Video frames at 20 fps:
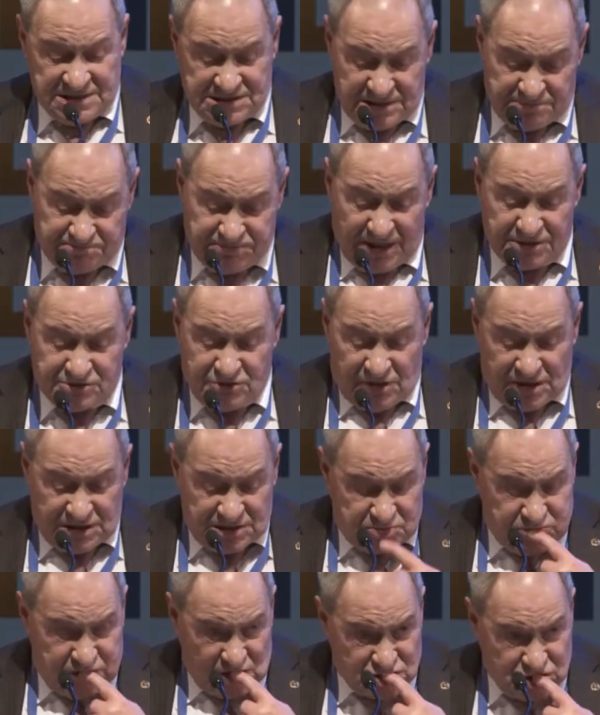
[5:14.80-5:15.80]
здесь
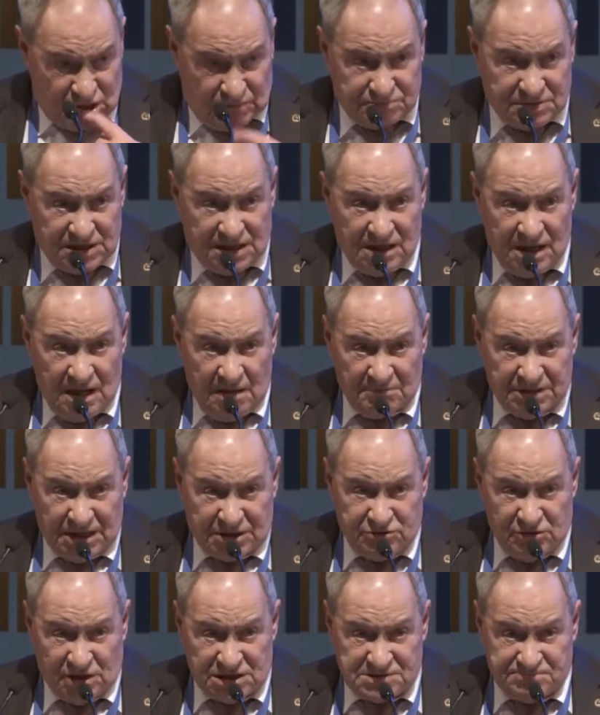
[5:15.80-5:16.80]
платежеспособный,
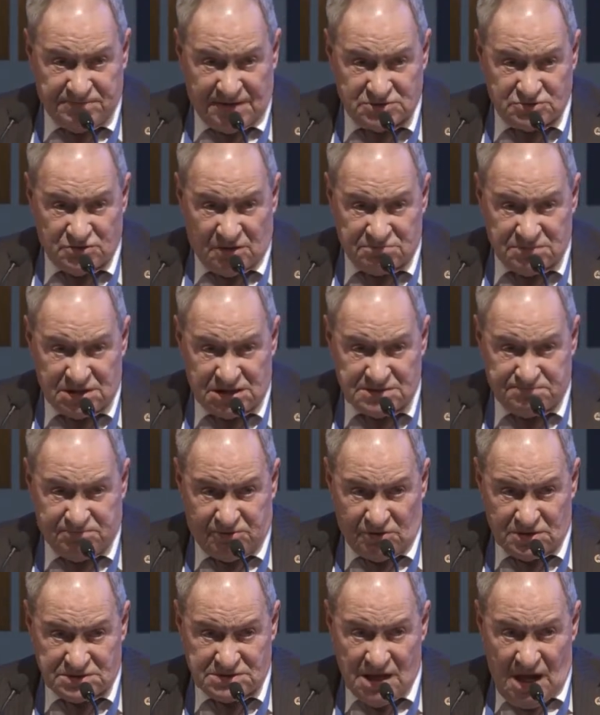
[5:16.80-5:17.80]
платежеспособный
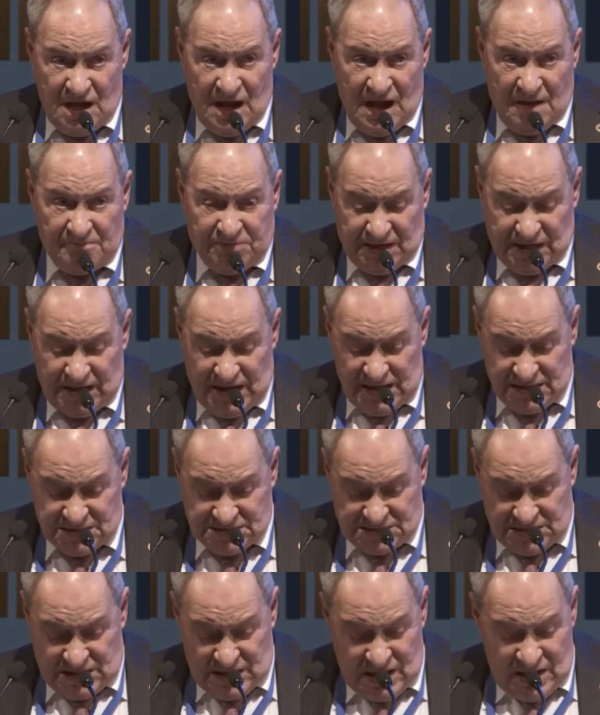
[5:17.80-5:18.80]
спрос
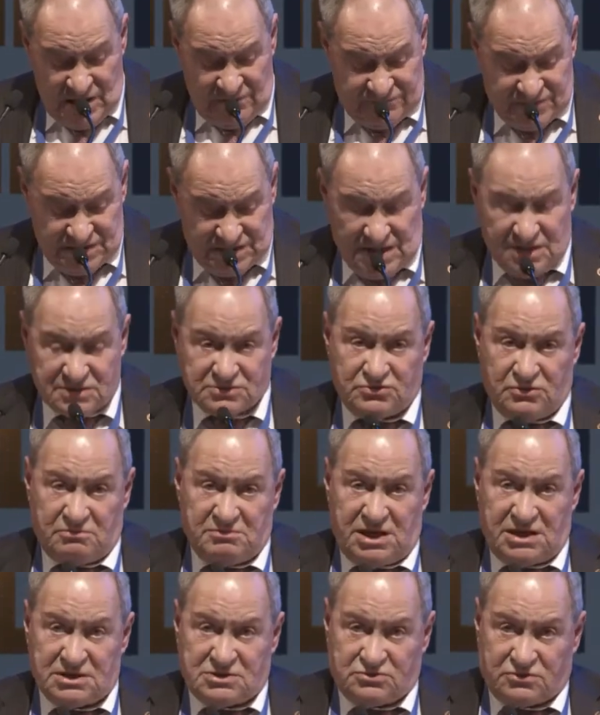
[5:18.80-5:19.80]
определяется
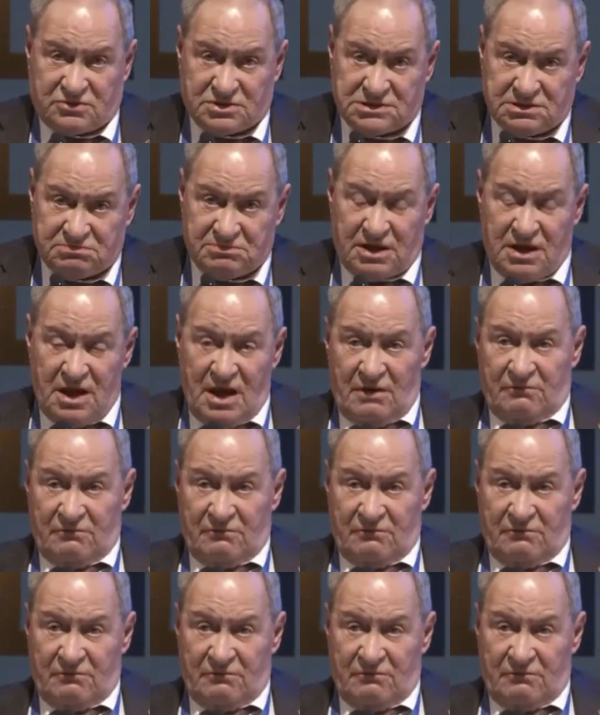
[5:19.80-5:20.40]
финансовыми ресурсами.